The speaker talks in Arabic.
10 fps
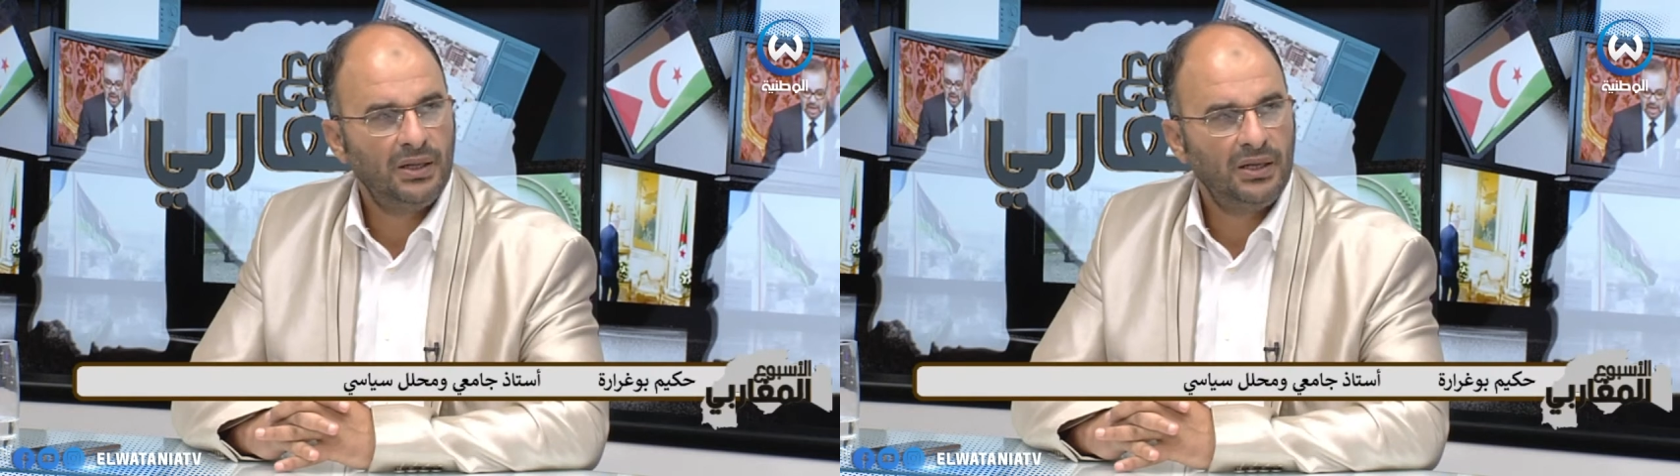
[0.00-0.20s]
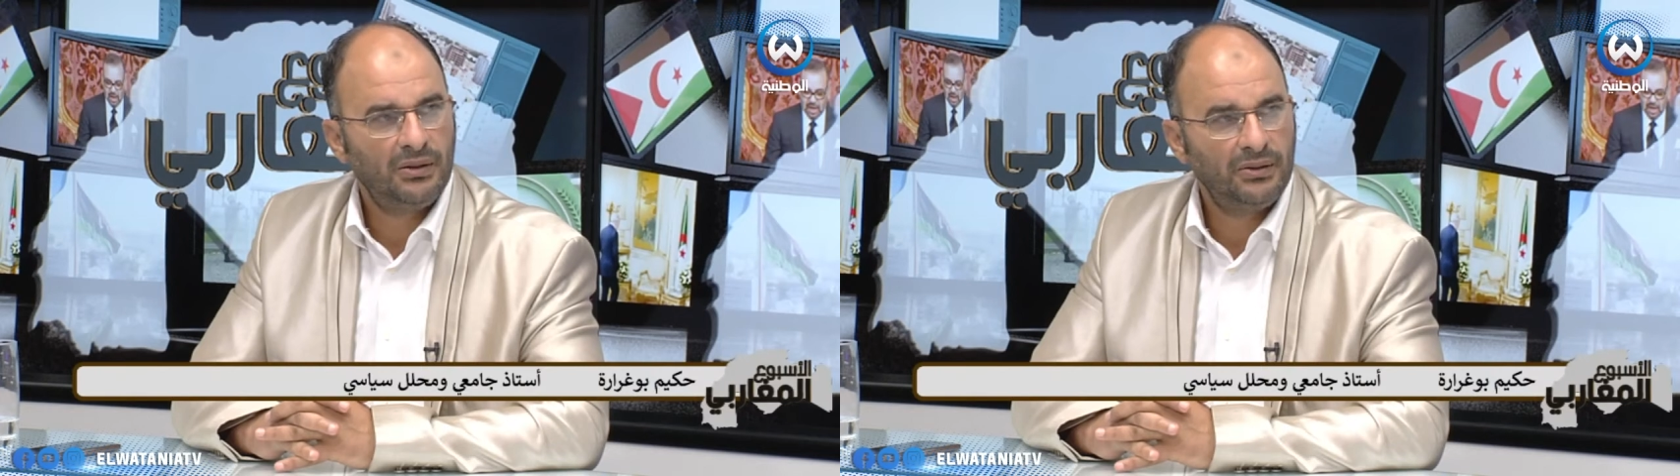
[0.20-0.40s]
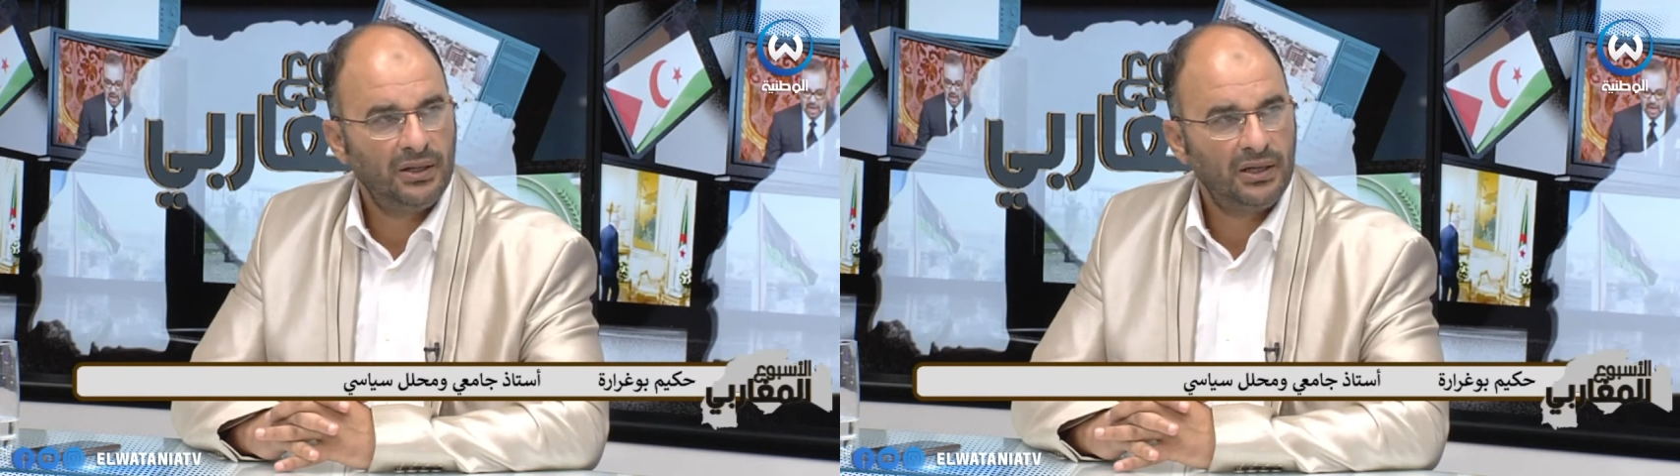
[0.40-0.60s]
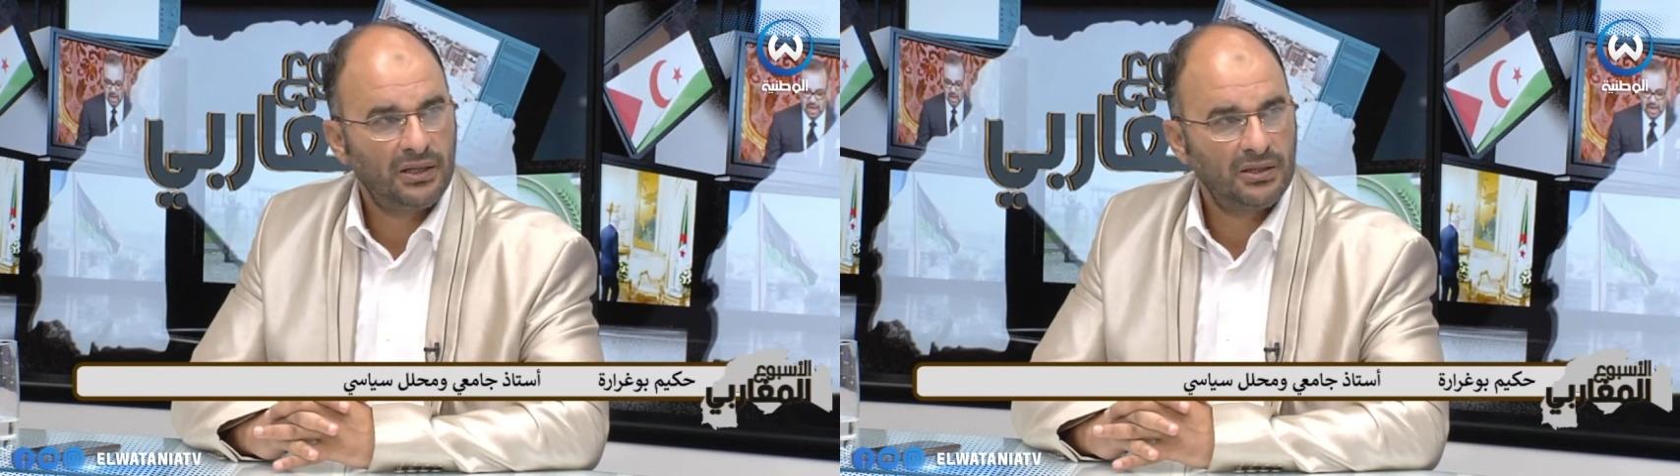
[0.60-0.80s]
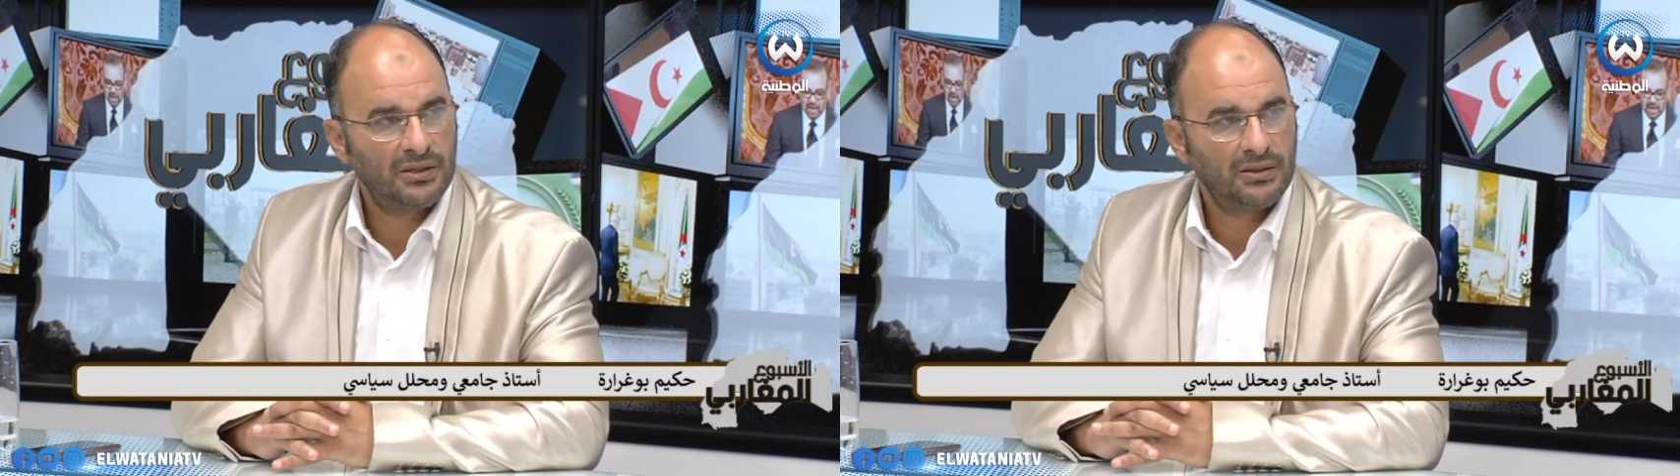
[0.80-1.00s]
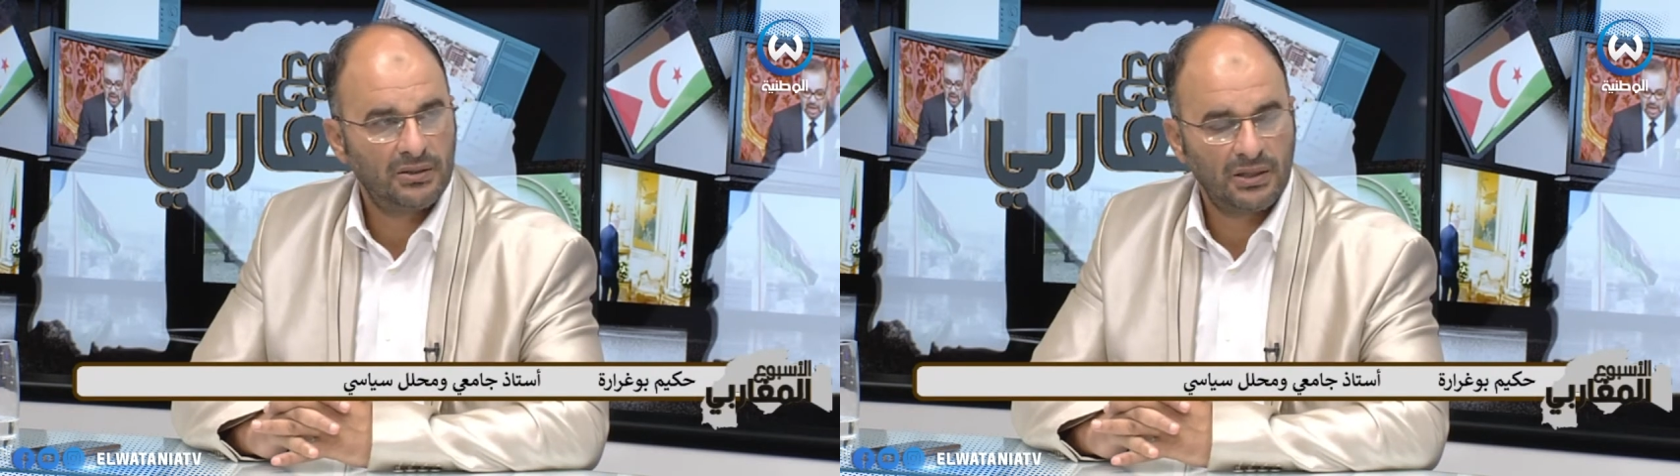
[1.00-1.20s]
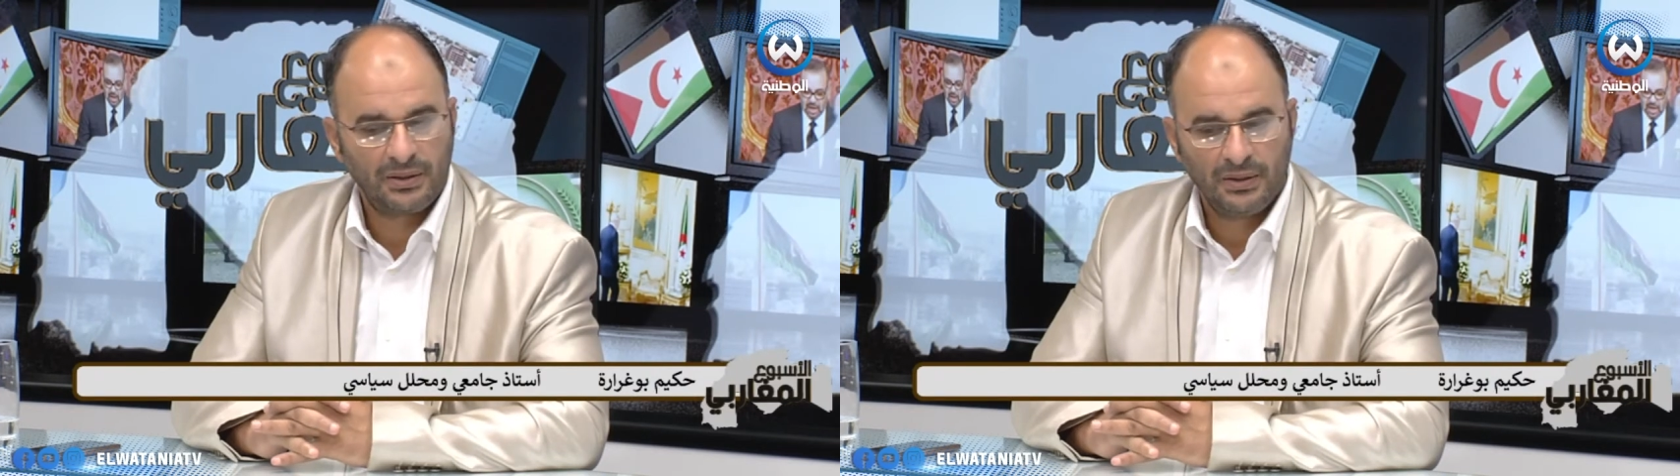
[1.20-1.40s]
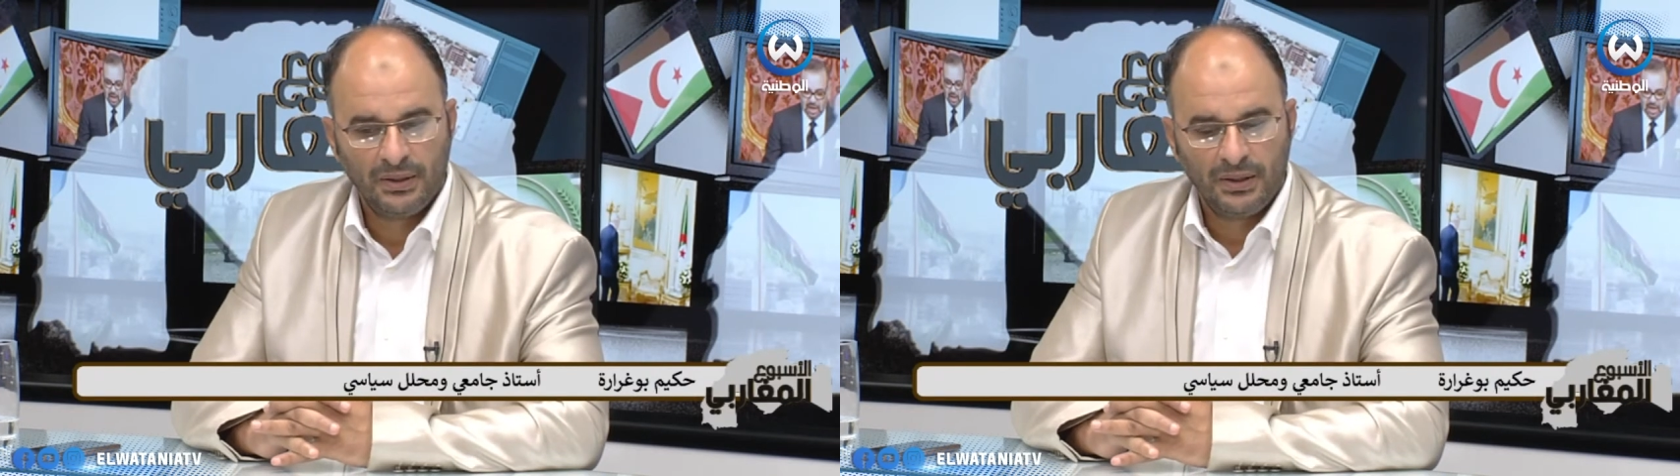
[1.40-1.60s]
لهنري كيسنجر
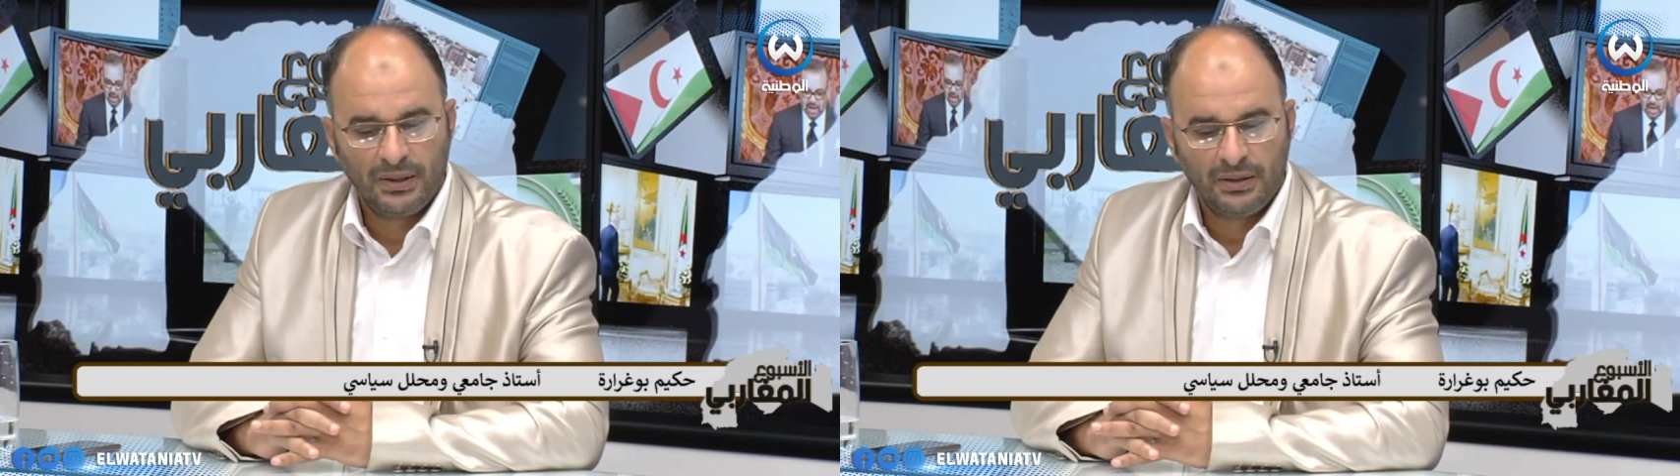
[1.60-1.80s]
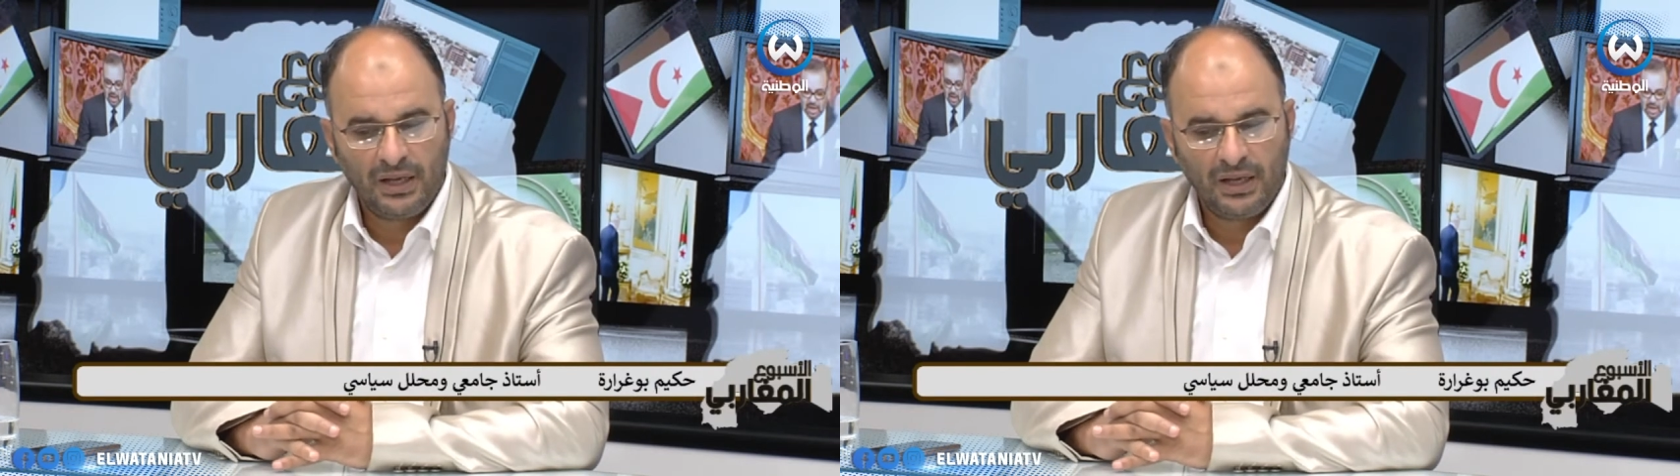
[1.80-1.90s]
نعم.